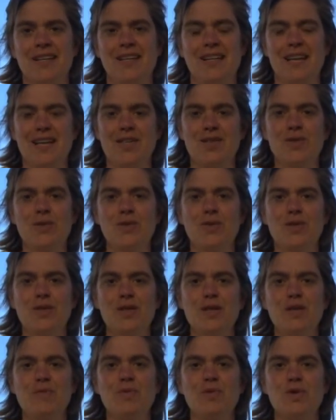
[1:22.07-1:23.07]
Lasst uns in
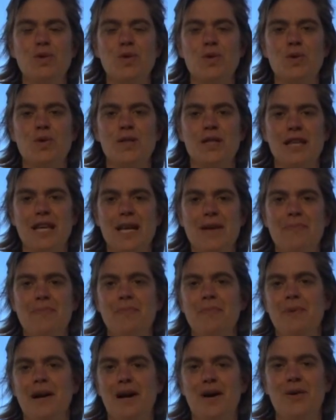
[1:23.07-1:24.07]
diesem Trost
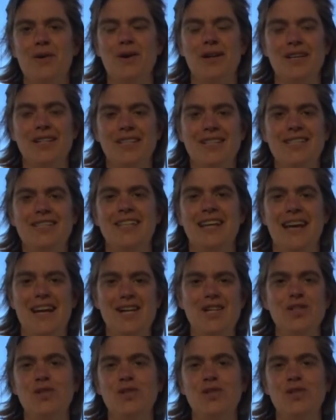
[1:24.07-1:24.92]
leben, auch in diesen hellen